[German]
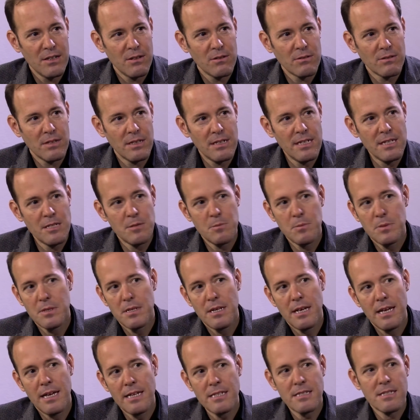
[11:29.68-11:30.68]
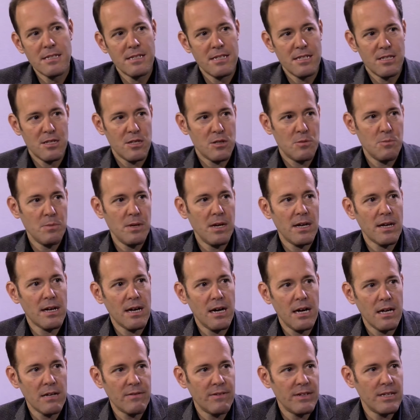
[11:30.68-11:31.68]
Und dann ist es, erstens ist es mir
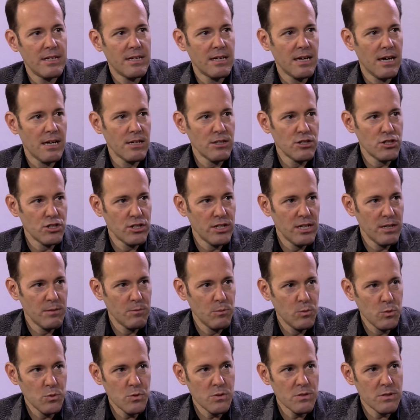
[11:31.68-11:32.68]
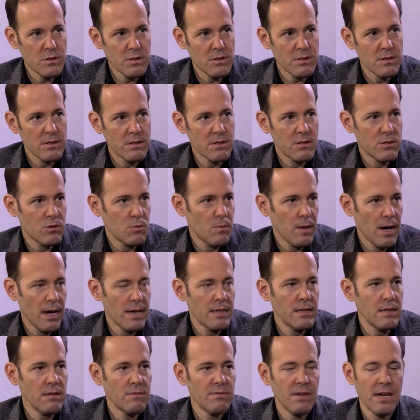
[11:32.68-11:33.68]
egal, wenn ich anstehen muss. Zum
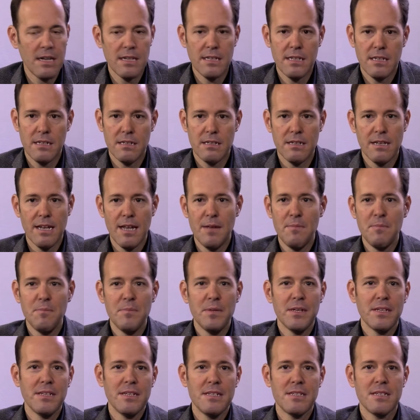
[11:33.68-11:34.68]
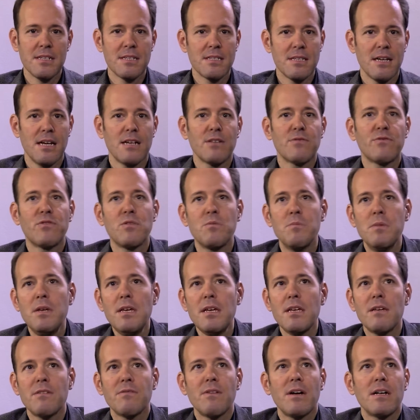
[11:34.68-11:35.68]
einen, weil ich nehme mir diese Zeit für
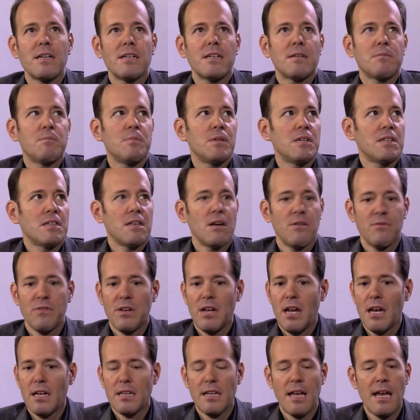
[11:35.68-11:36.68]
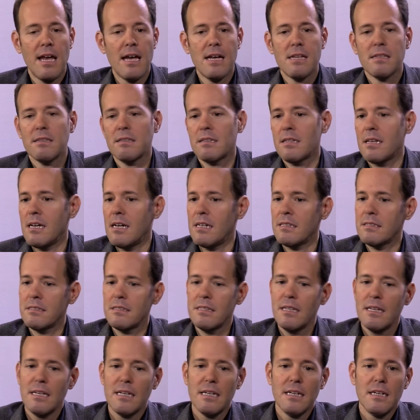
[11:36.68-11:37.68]
mich, weil ich mich da vielleicht erben
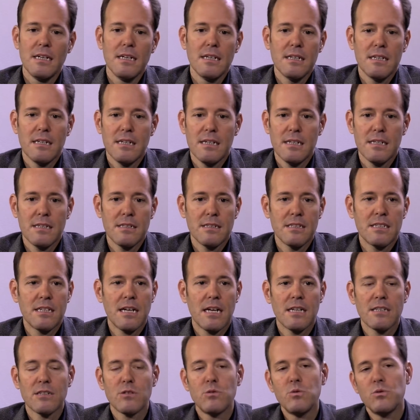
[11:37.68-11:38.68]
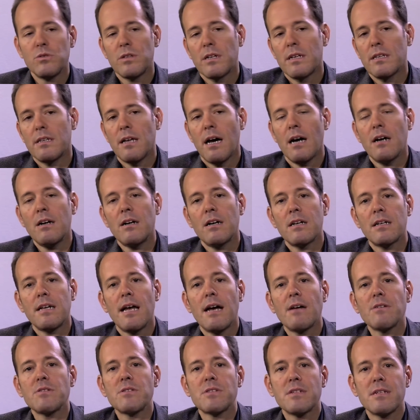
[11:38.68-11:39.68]
kann. Äh, ich kann gute Gedanken
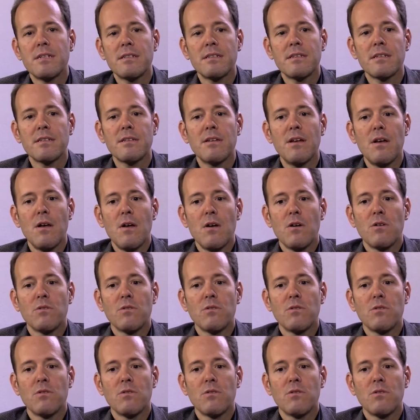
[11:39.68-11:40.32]
aussenden.